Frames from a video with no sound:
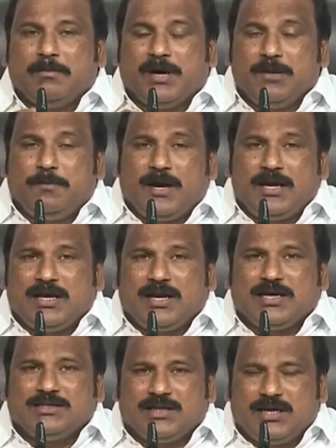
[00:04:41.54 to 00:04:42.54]
పరిపాలనా
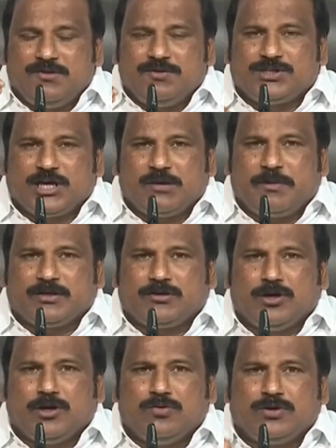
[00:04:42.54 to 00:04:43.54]
రాజధాని
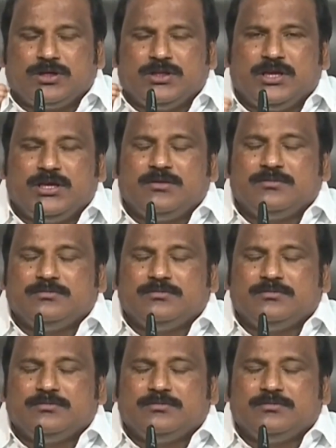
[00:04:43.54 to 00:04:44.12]
విశాఖపట్నంలో ఉంటుంది